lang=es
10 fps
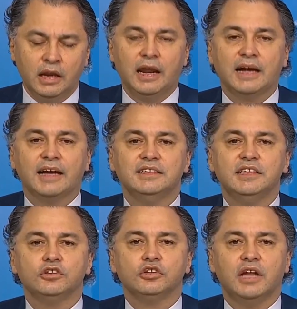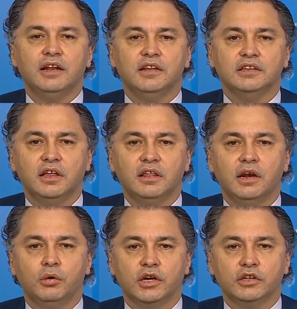La cantidad total de test de
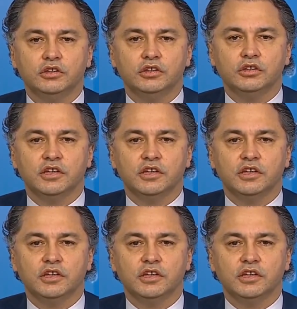laboratorio